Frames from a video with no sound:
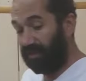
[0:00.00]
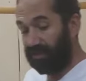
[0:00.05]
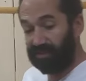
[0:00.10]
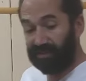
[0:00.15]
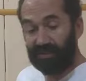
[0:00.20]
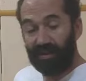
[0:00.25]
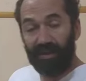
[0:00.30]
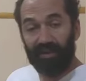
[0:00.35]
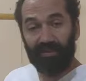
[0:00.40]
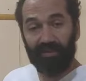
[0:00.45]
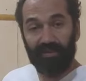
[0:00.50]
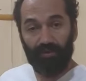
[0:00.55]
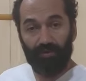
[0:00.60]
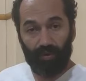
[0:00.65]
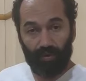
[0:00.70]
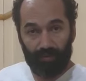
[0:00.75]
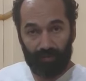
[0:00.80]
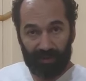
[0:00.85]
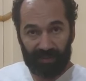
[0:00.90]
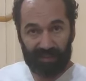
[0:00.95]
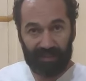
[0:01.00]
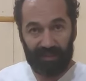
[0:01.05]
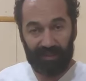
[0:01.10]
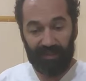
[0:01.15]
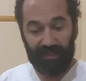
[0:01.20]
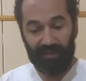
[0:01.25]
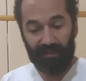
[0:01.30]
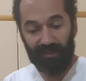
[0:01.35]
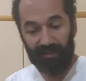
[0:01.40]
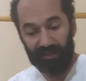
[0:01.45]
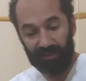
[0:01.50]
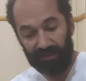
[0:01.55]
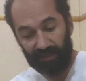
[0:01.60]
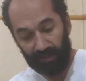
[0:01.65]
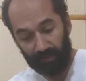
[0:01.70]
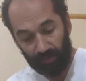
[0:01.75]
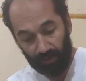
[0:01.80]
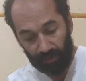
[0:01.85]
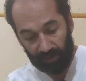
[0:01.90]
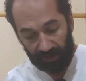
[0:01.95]
sakin olmasını,
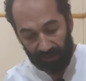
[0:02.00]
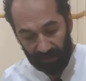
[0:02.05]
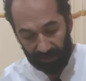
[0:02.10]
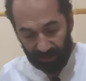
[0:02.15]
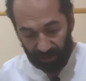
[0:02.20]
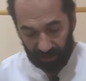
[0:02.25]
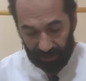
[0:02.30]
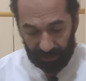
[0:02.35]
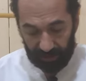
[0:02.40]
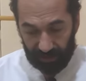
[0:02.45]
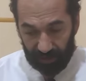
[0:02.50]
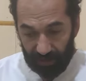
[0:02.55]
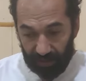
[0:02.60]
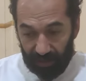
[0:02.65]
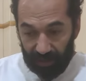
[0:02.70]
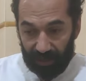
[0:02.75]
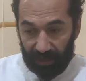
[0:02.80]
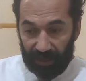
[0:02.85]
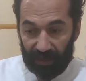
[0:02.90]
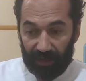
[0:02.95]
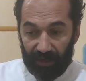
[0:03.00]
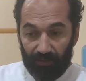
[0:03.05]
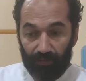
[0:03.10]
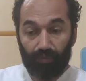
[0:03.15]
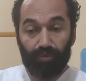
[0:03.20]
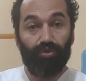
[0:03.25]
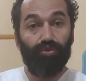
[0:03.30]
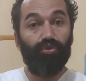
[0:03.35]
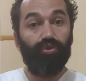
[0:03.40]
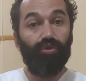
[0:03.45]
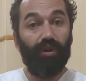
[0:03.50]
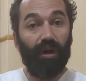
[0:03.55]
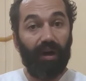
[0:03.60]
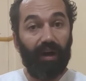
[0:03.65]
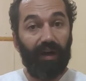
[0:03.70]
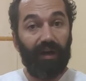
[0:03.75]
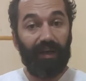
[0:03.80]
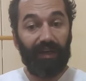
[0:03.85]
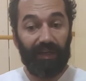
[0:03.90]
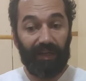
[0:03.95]
işte bu ilacın e, vücudu
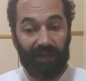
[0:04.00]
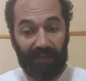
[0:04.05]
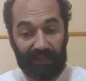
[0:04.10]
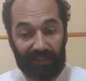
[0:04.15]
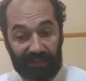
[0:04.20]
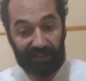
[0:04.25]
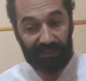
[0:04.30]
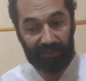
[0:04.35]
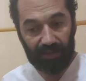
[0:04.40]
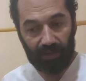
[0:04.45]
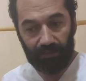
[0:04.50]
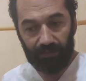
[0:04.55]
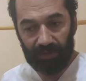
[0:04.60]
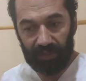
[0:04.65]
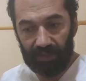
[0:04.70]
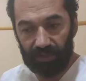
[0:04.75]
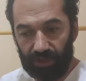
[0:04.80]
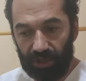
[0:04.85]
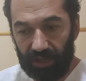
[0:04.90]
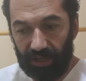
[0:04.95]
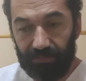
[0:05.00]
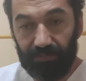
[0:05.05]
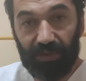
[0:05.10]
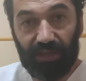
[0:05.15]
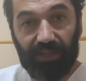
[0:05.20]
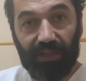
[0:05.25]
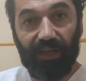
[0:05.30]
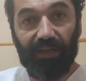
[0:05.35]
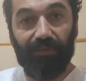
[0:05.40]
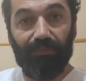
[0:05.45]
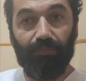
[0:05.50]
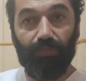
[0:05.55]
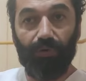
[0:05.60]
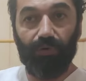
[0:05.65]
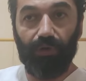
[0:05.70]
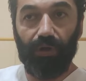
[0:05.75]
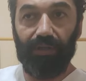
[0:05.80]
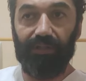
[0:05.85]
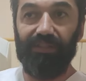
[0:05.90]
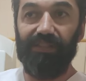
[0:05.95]
e, ısıtabileceği, mide
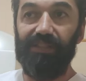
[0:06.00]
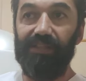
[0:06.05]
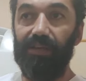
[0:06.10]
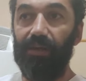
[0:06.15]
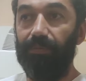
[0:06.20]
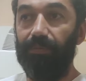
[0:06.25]
bulantısı